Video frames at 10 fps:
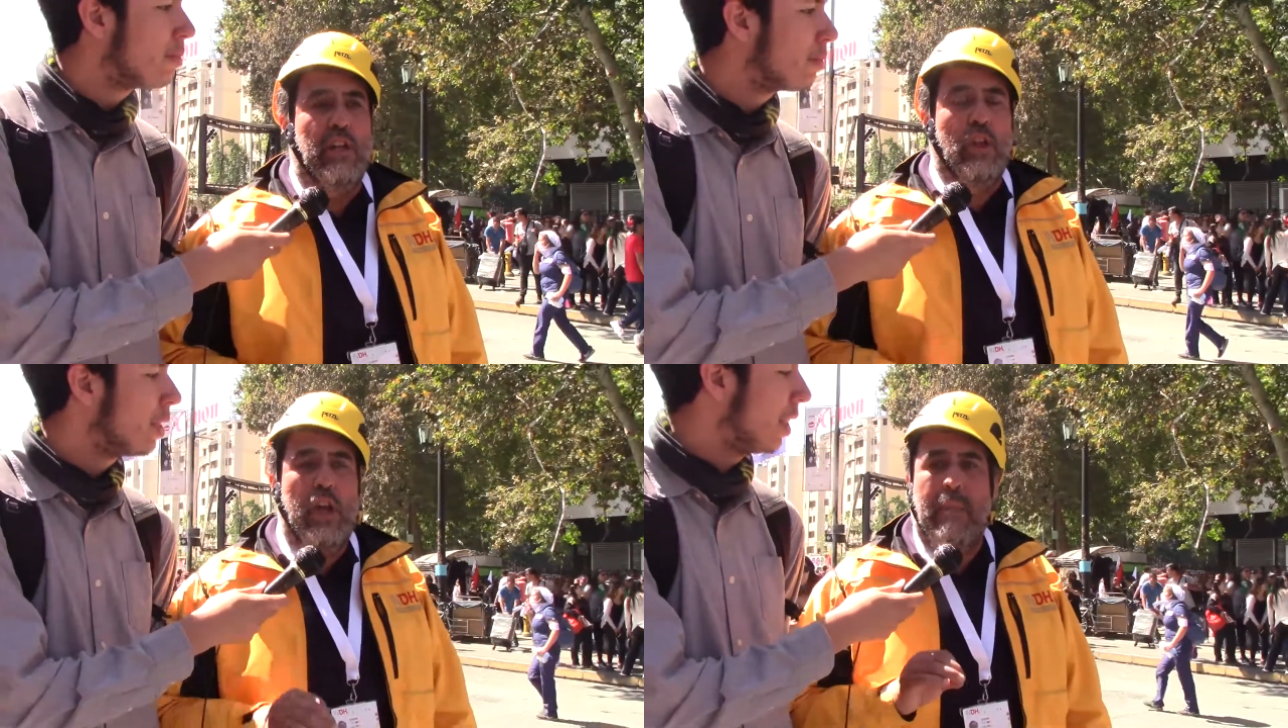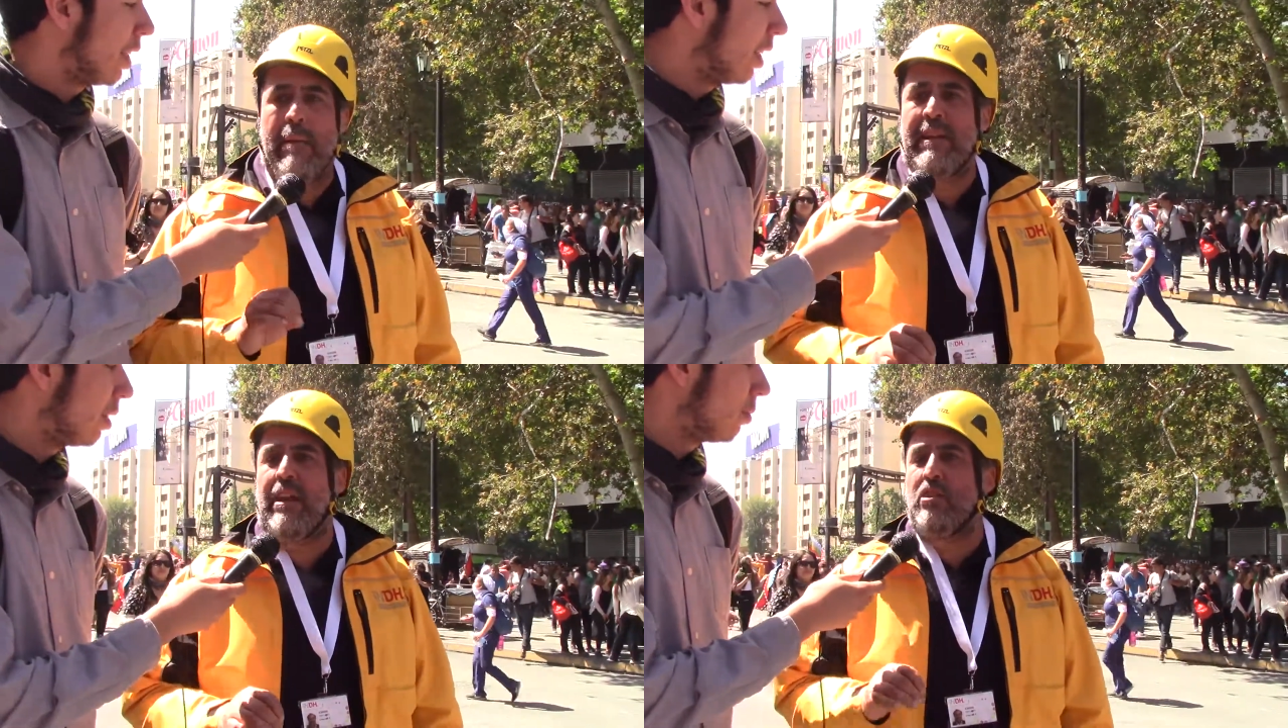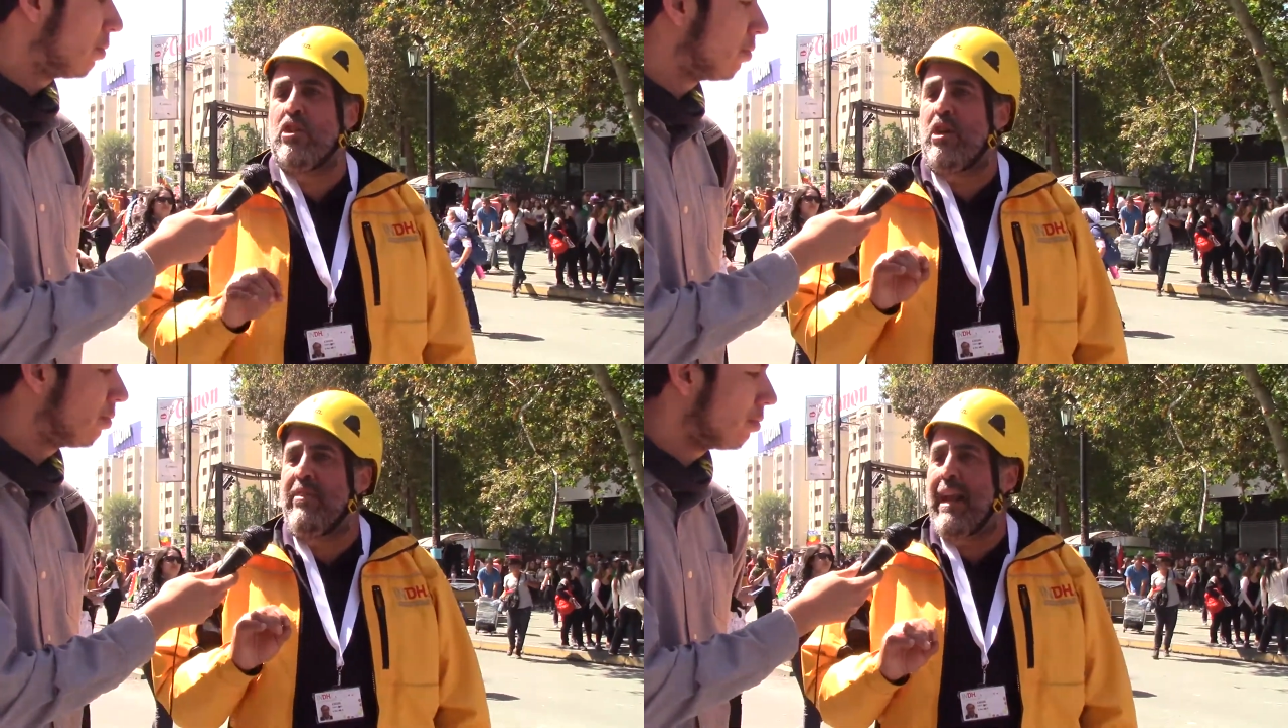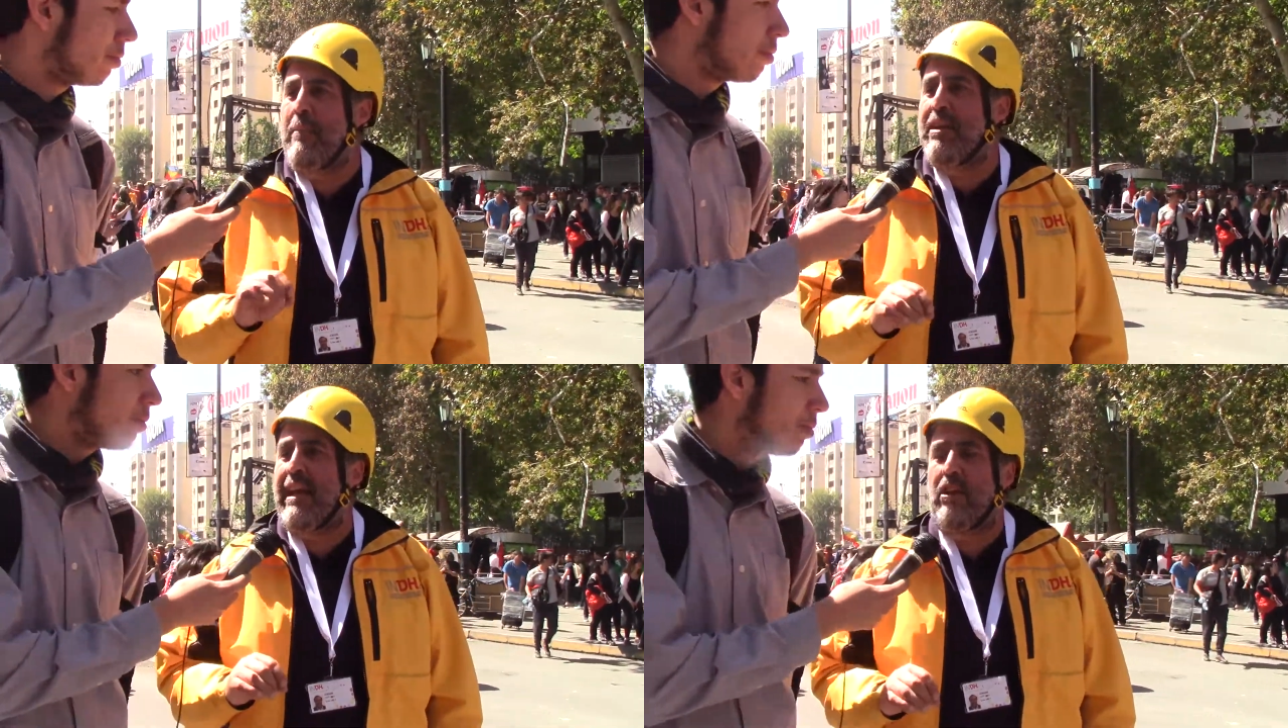Normalmente nosotros
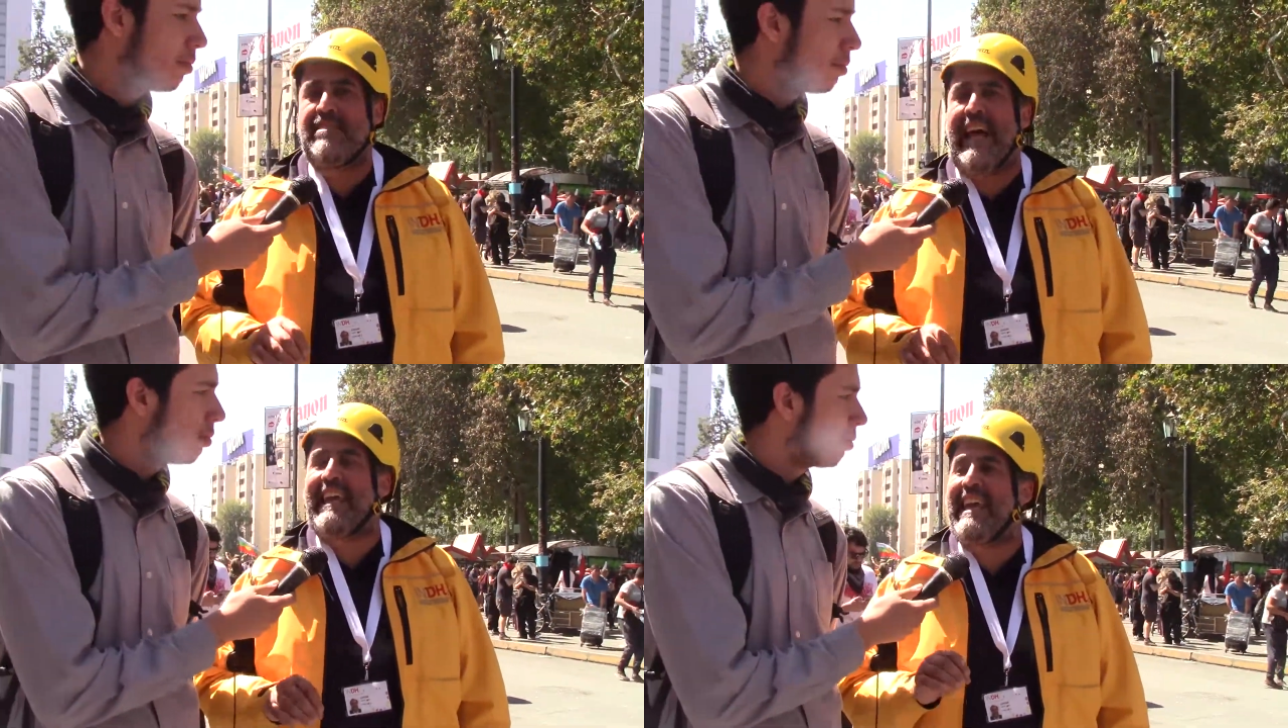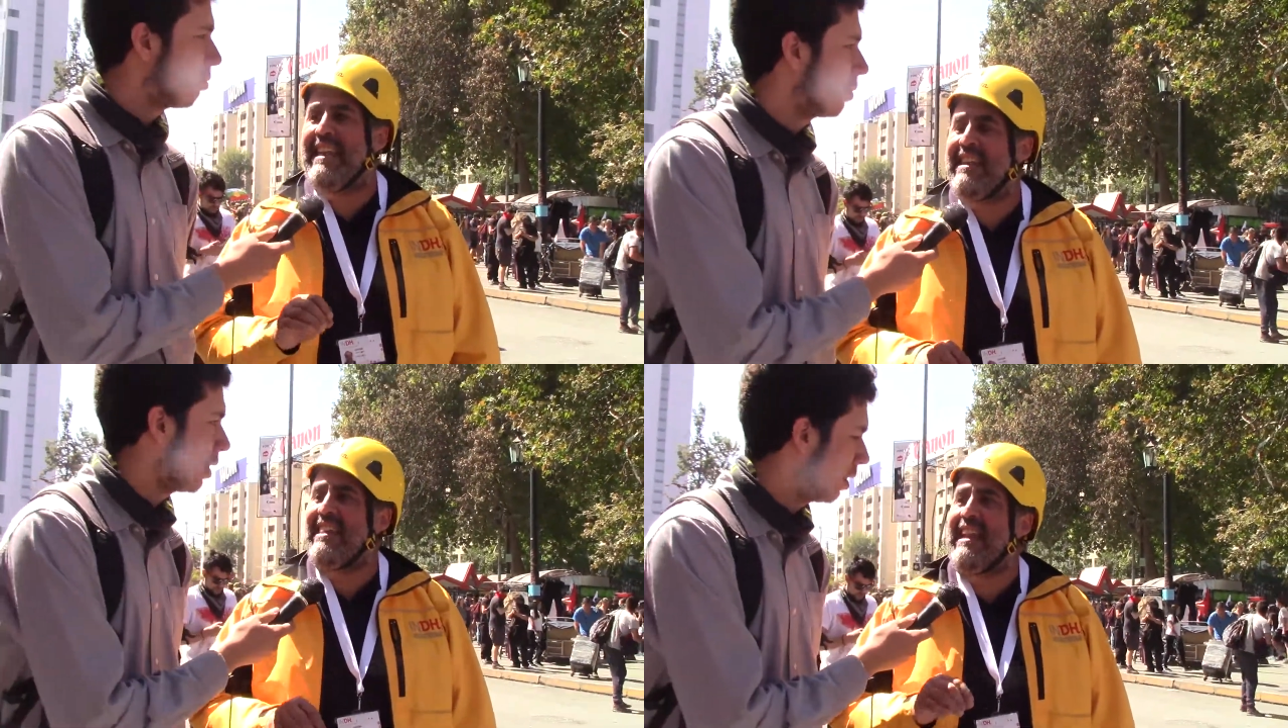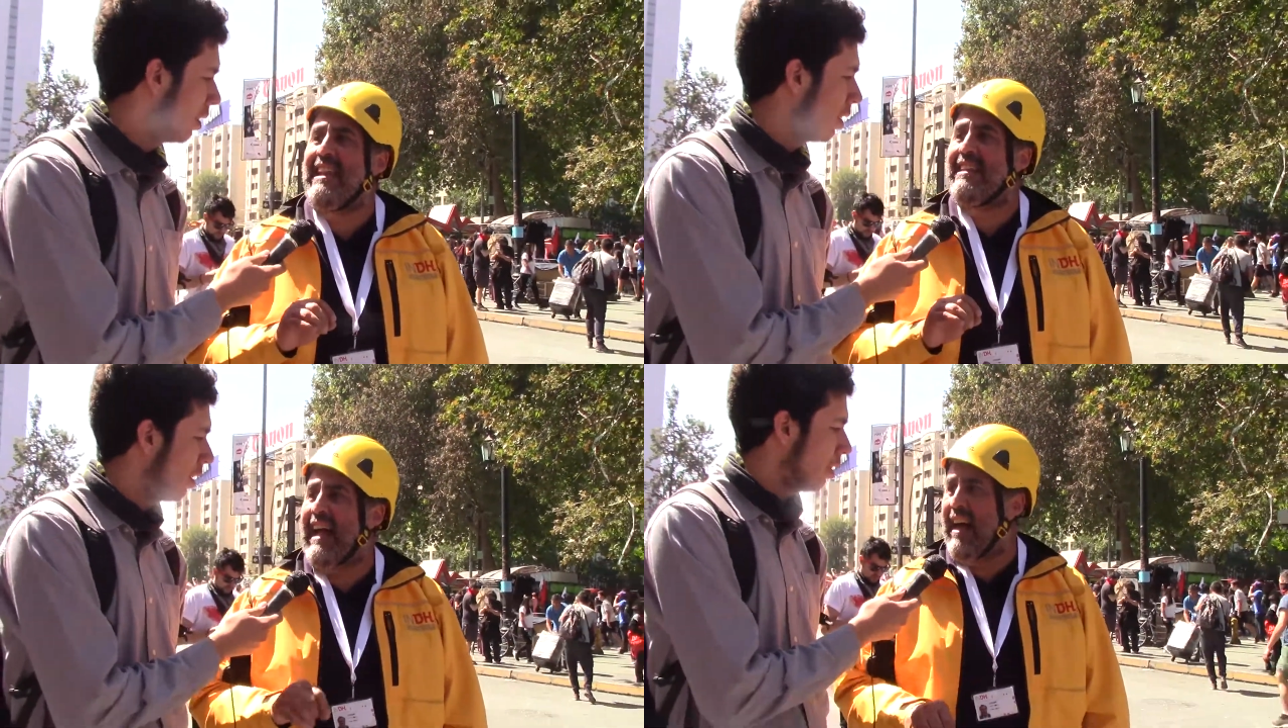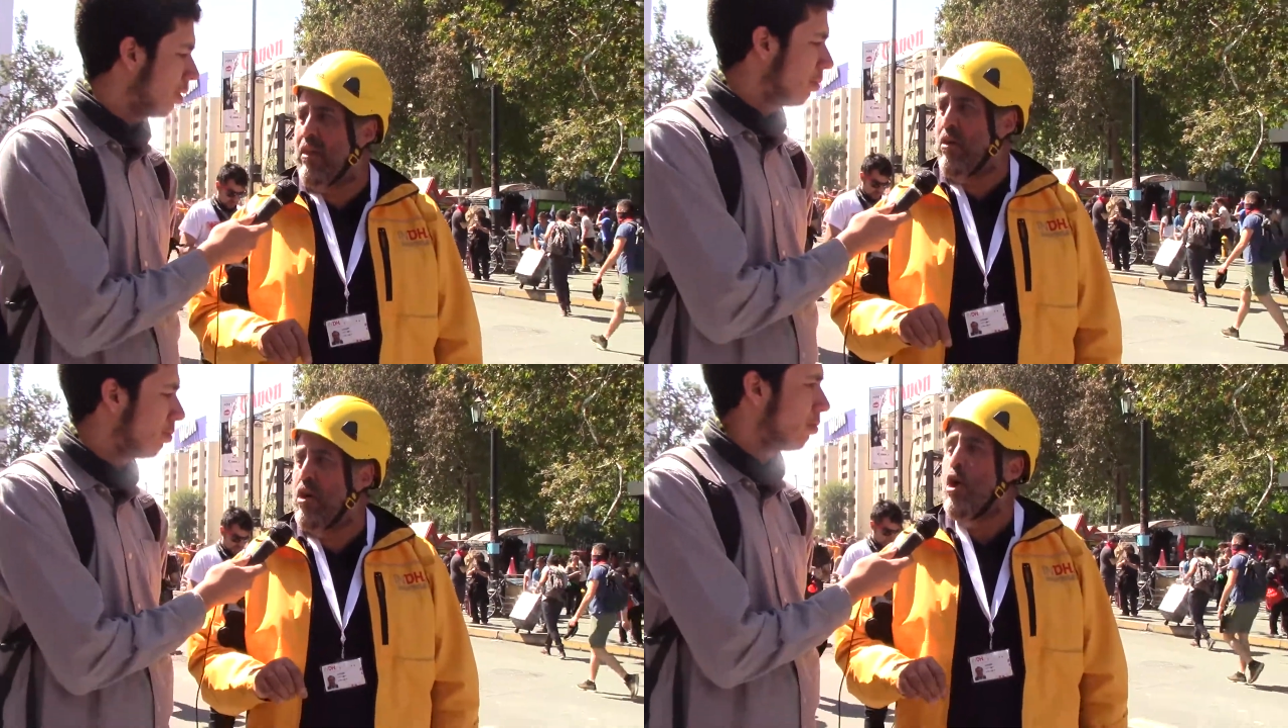velamos que los agentes del
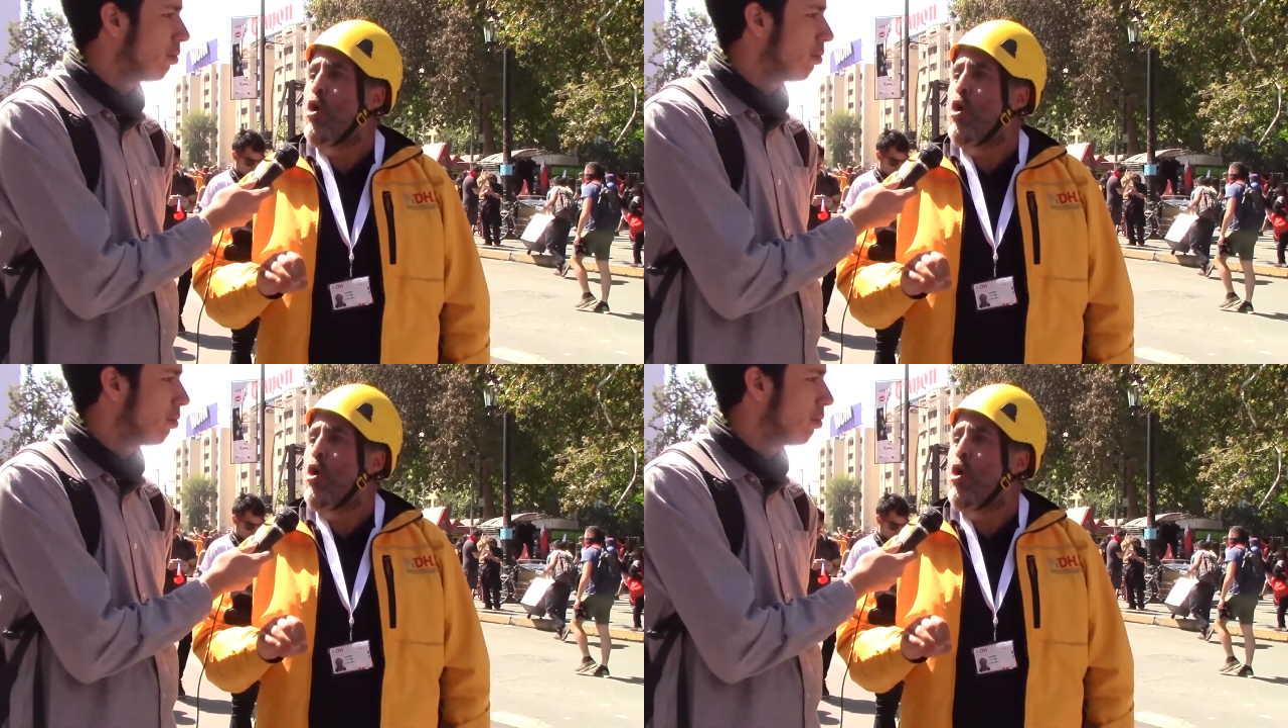Estado